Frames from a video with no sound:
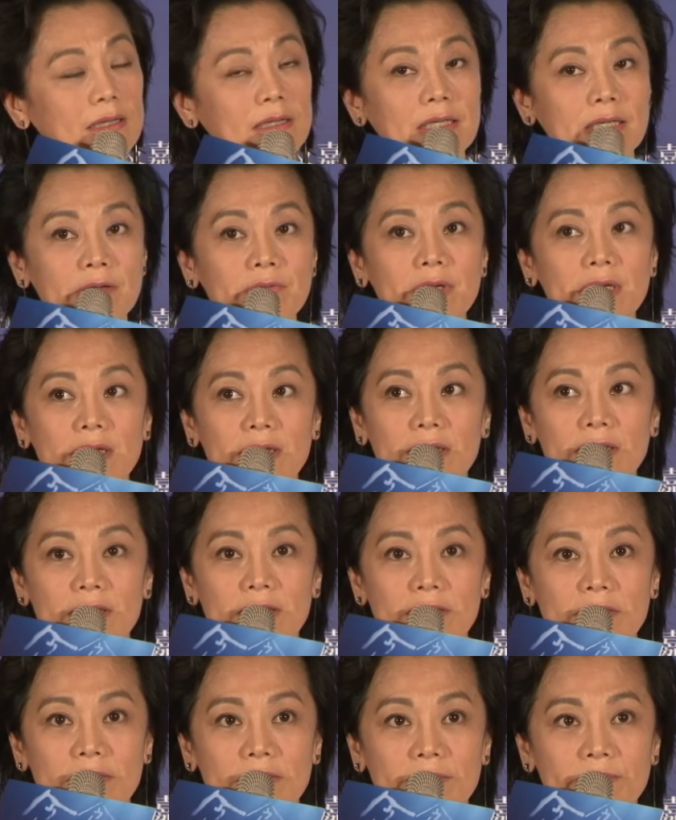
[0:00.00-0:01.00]
因
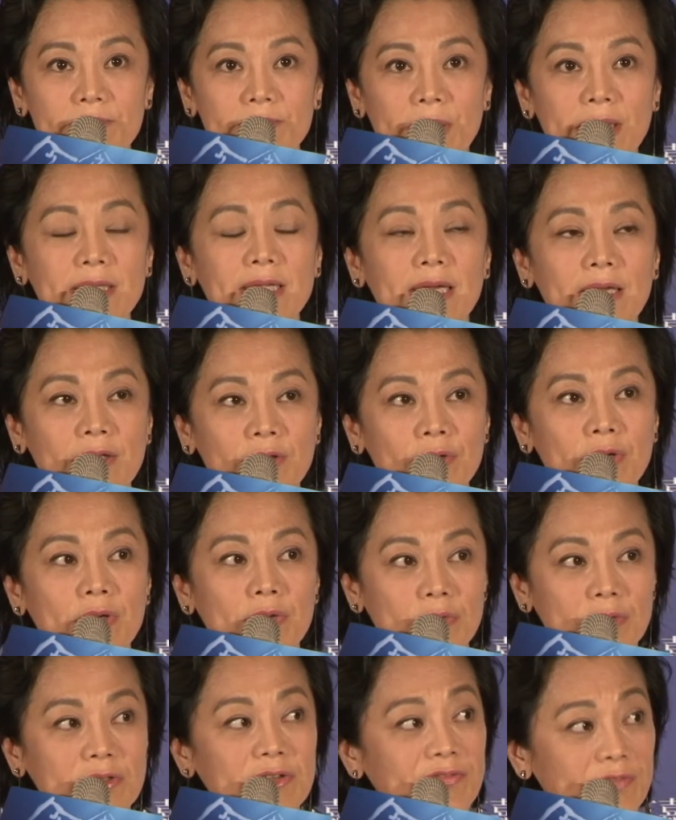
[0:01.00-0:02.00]
为。拍电影有
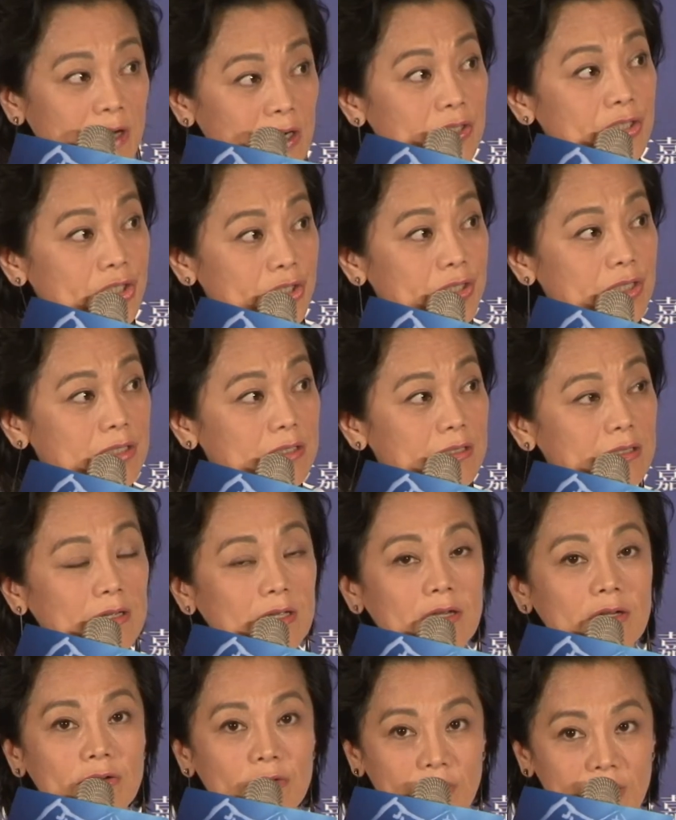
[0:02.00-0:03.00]
很多的方式，
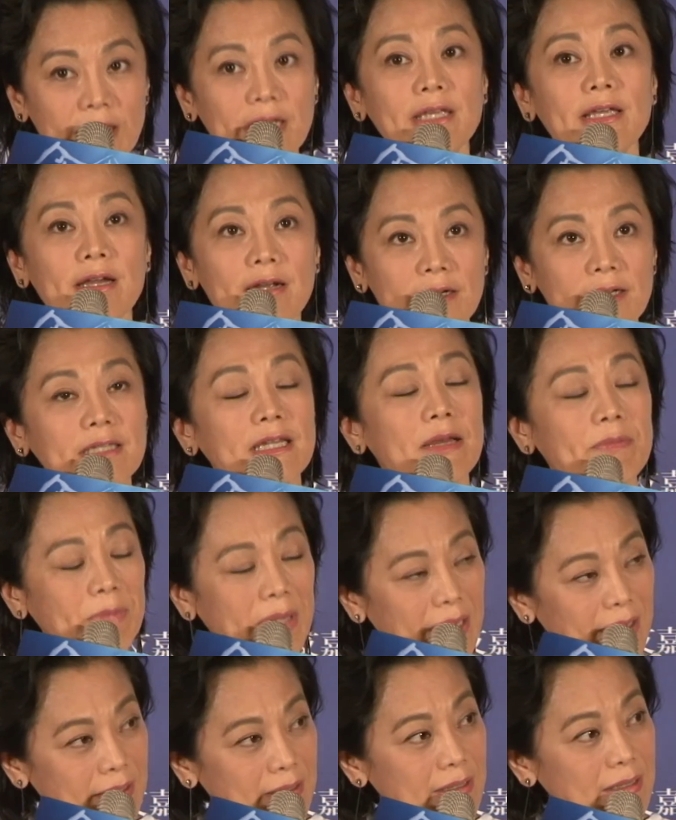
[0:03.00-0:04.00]
我可以要让它
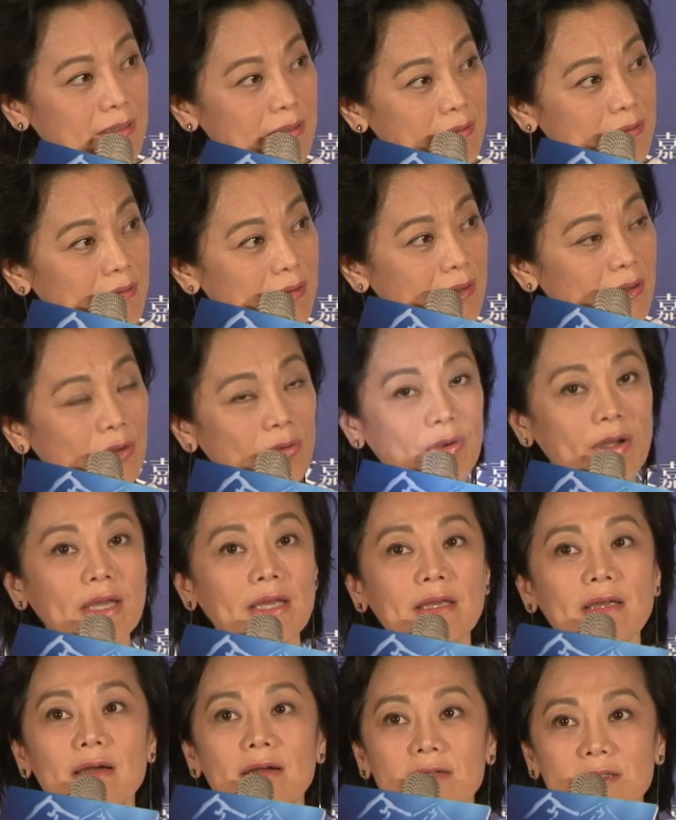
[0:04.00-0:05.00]
美丽，我可
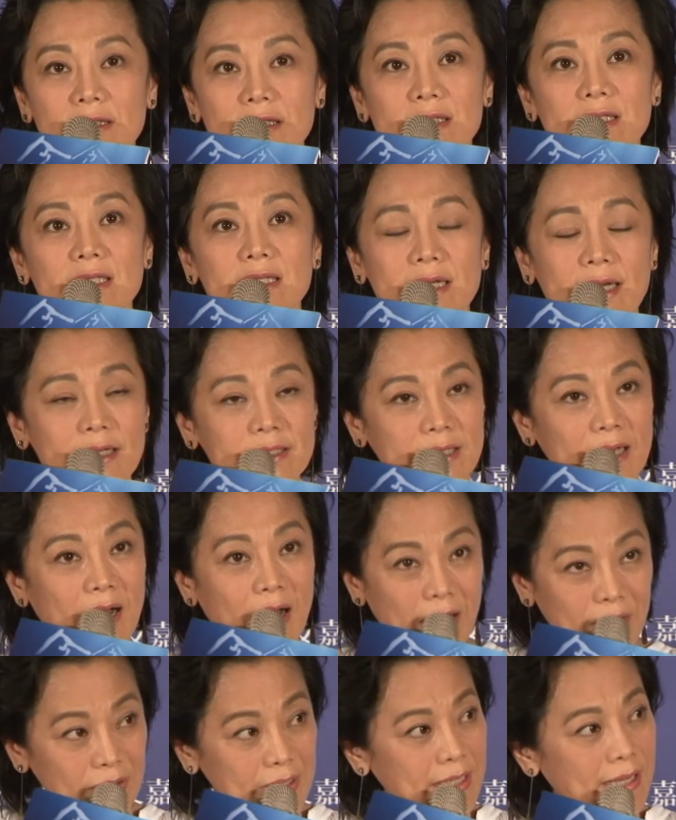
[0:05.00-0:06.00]
以让这个戏看起来
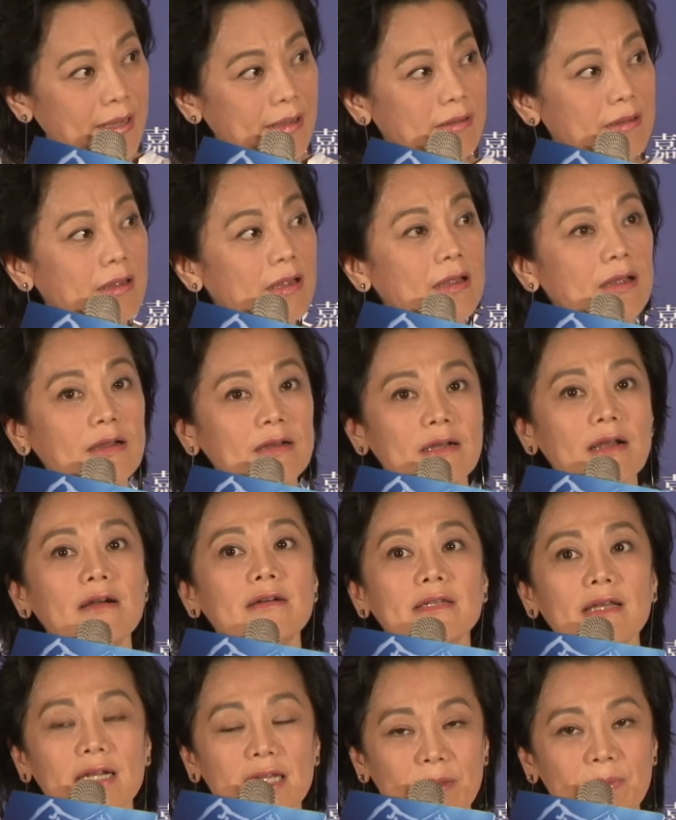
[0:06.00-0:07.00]
好看，然
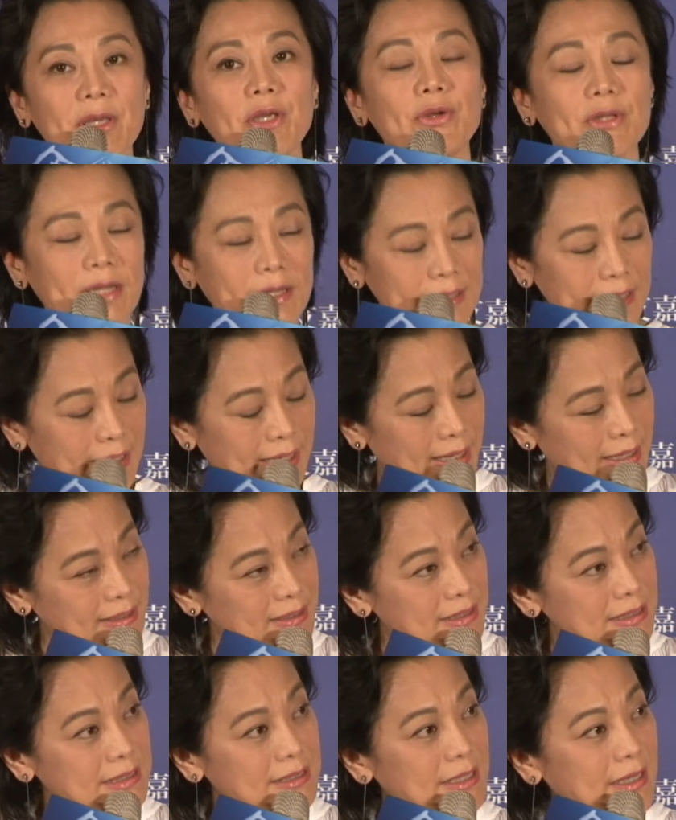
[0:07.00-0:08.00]
后它里面有它的含
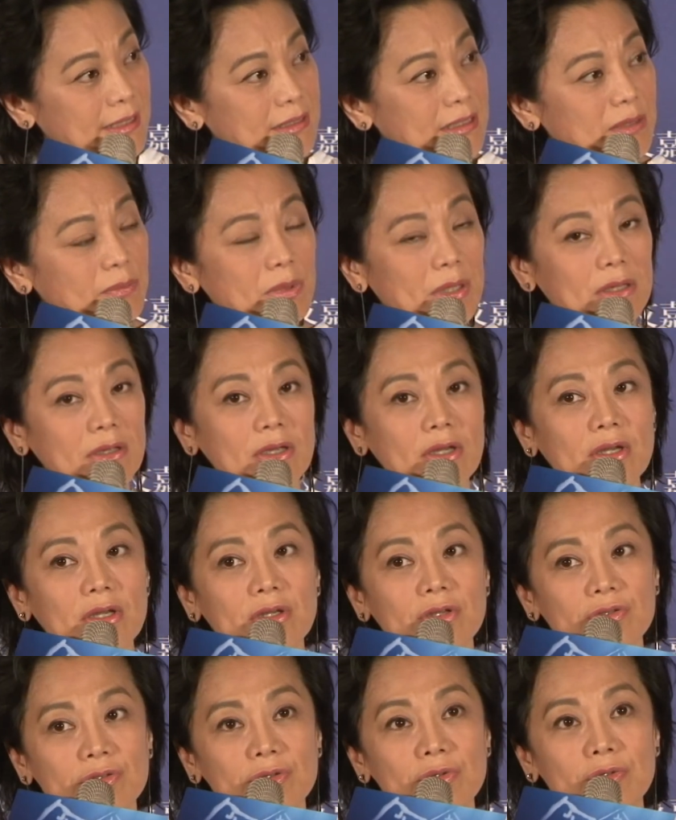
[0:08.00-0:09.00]
义在里边，
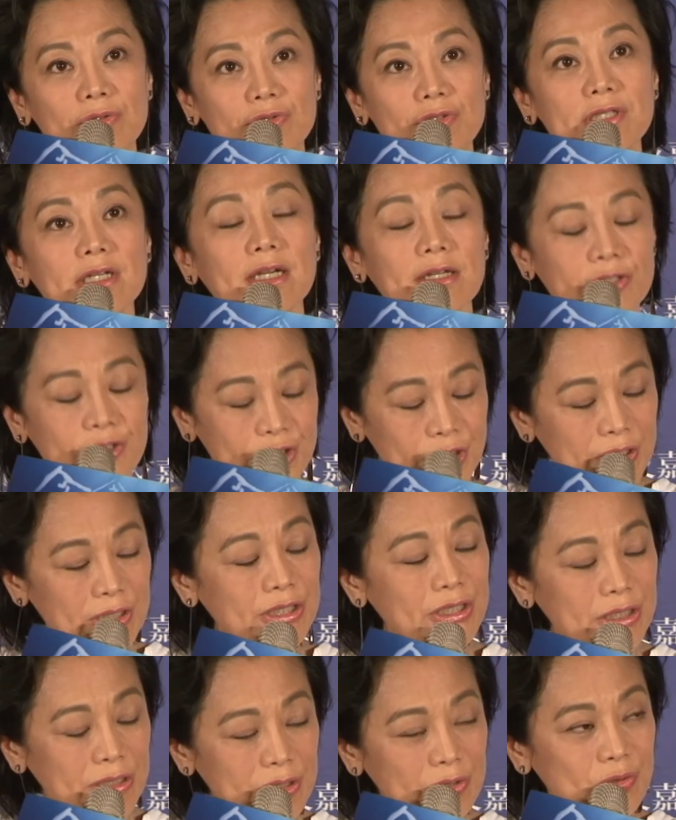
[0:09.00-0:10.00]
所以我就是很诚
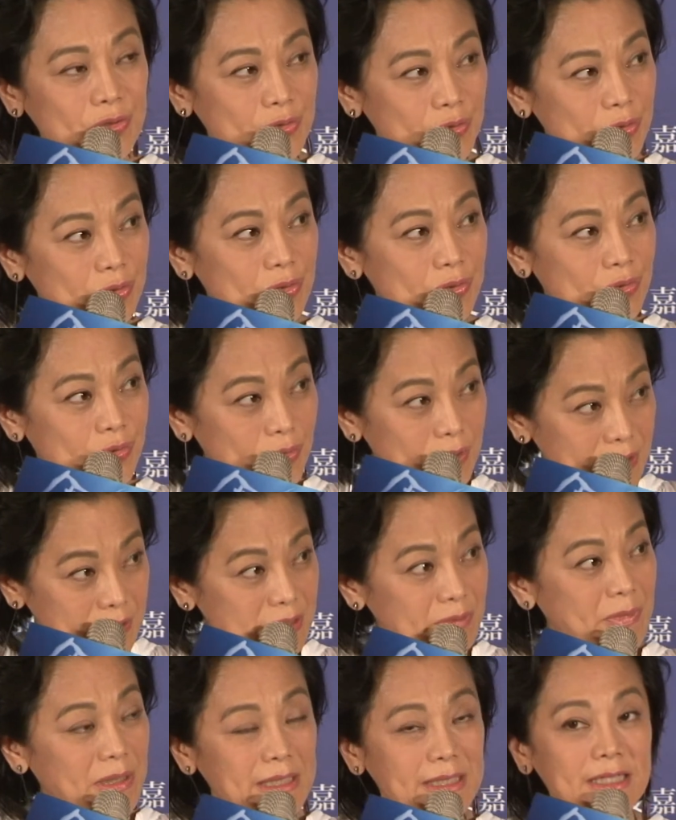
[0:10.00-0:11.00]
实的去做了
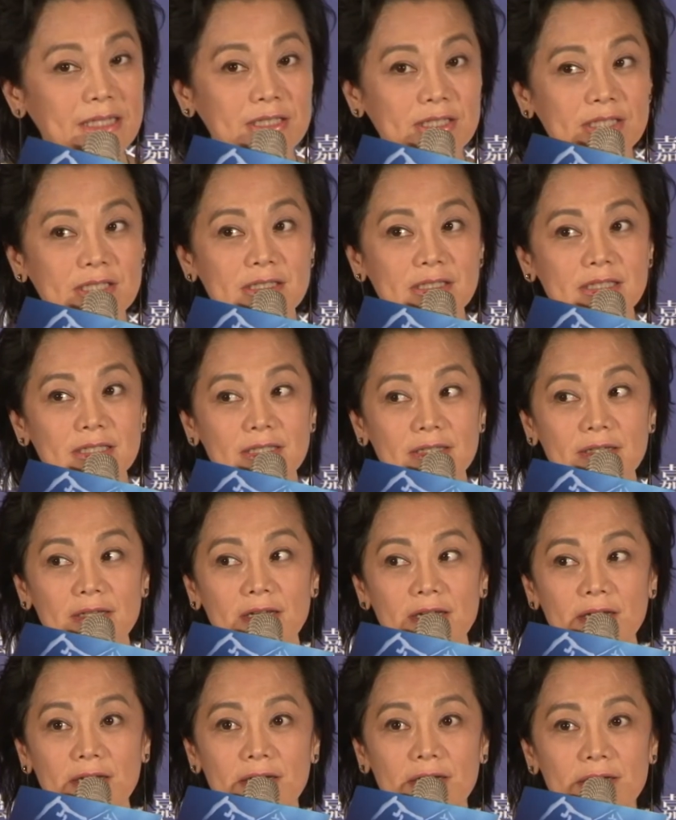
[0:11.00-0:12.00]
这么一件事情。
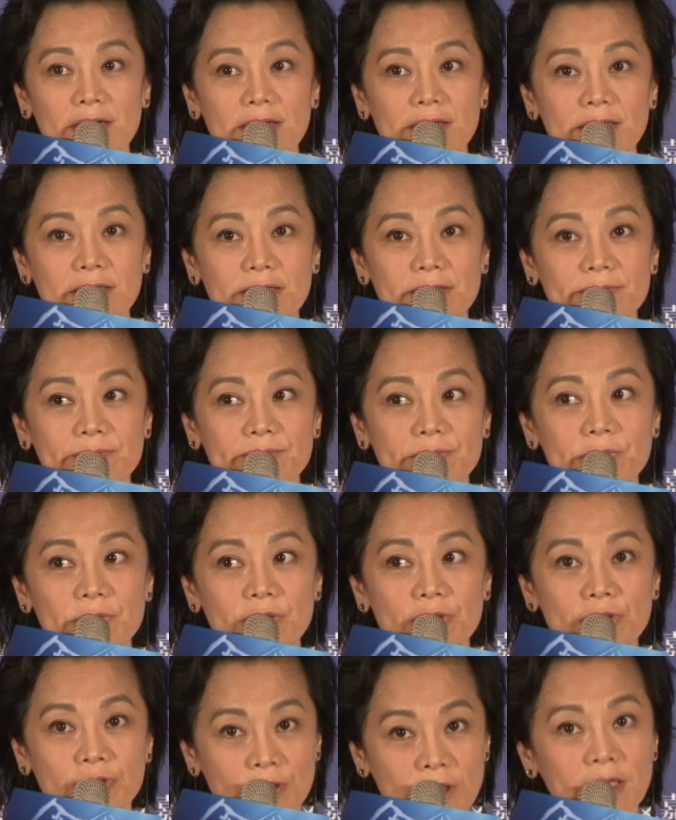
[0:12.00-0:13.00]
呃，
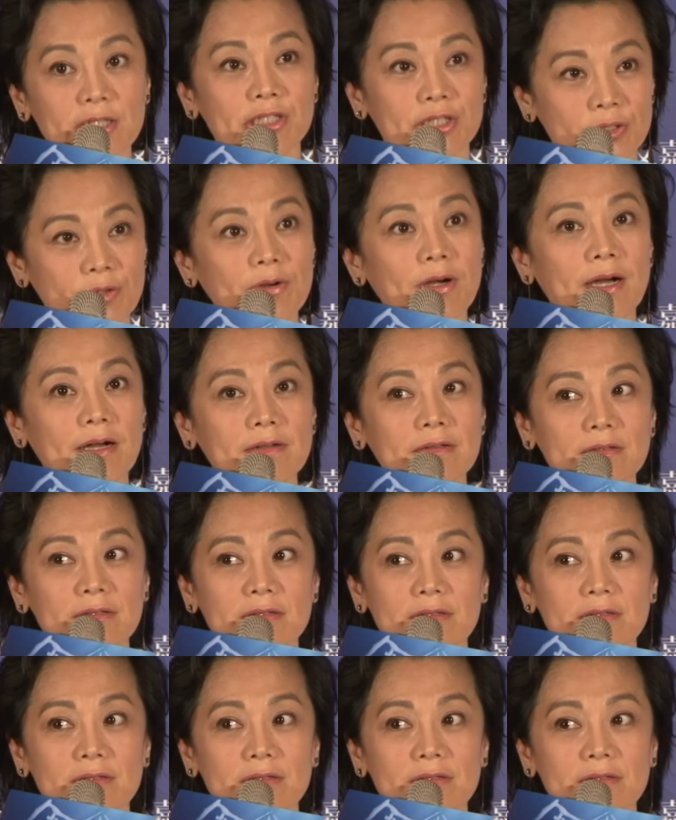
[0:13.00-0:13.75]
说老实话，